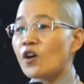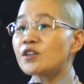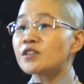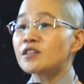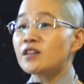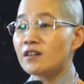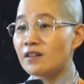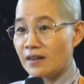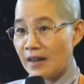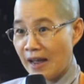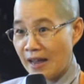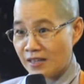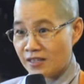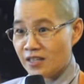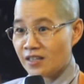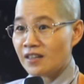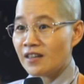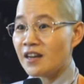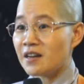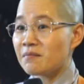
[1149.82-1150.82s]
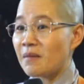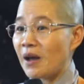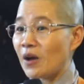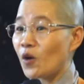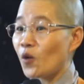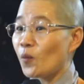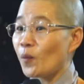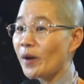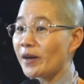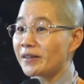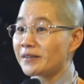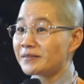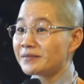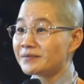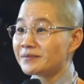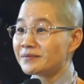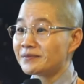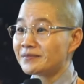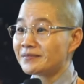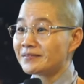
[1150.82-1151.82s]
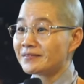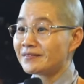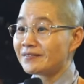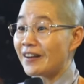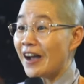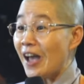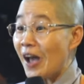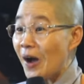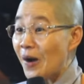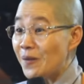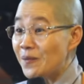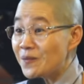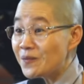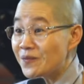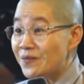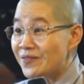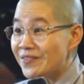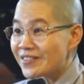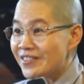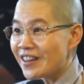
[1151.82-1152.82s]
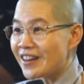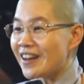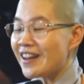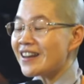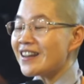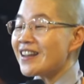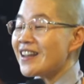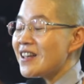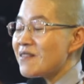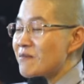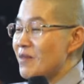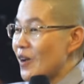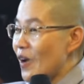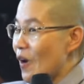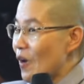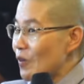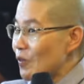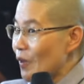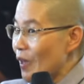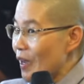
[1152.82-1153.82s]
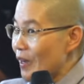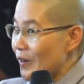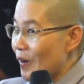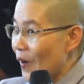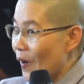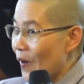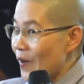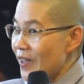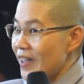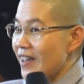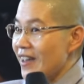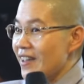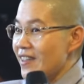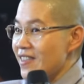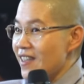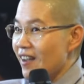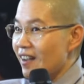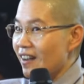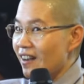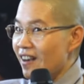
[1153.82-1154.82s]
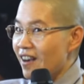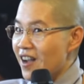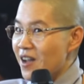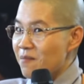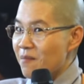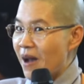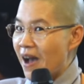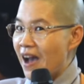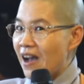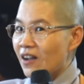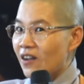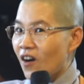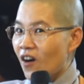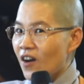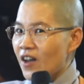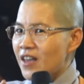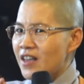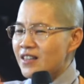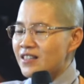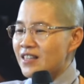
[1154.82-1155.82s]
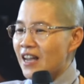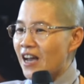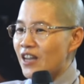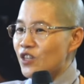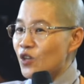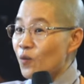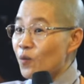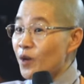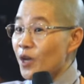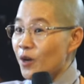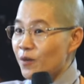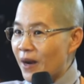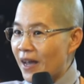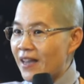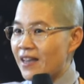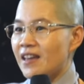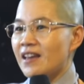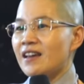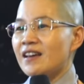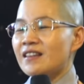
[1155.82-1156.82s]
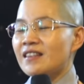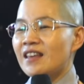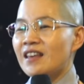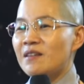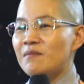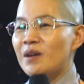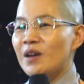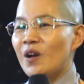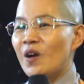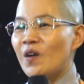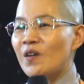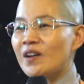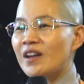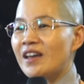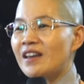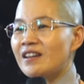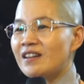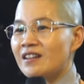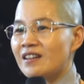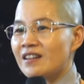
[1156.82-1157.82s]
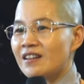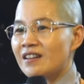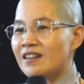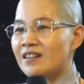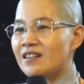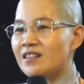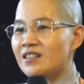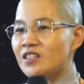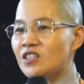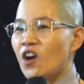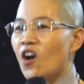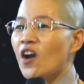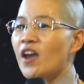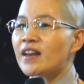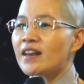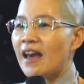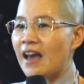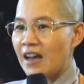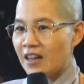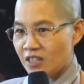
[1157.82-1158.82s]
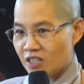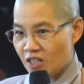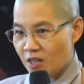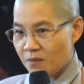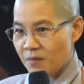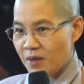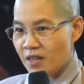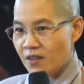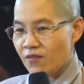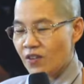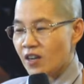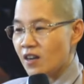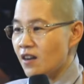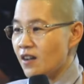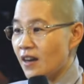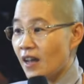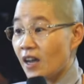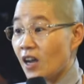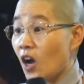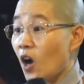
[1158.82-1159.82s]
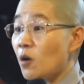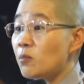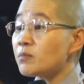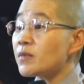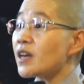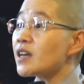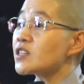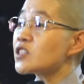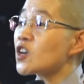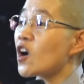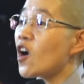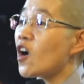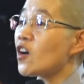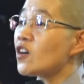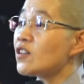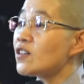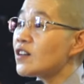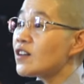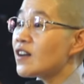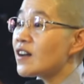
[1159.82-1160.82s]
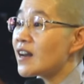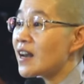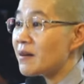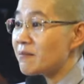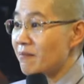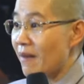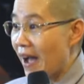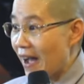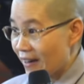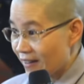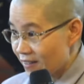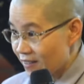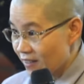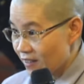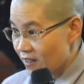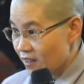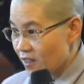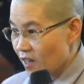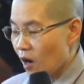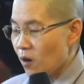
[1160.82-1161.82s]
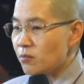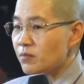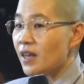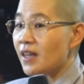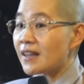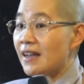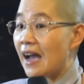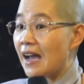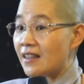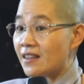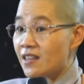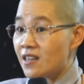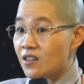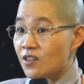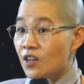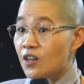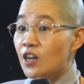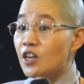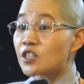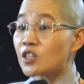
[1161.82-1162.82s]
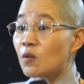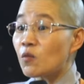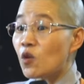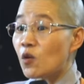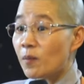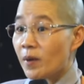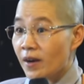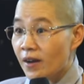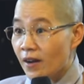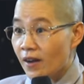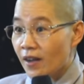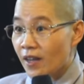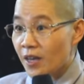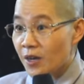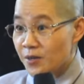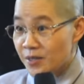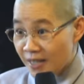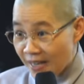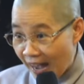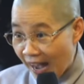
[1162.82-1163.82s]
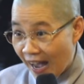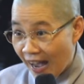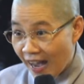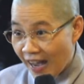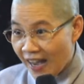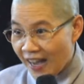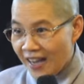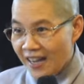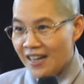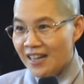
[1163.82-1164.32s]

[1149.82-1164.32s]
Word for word: coi chừng axit lên mặt của mình phải không cho nên mấy con tuyệt đối những người mà có ý xài chung kiểu này thì mấy con nên cho hết hàng sớm đi vì người này không thể chọn làm bạn được không thể cải thiện cho đời sống của mình được hiểu chưa nào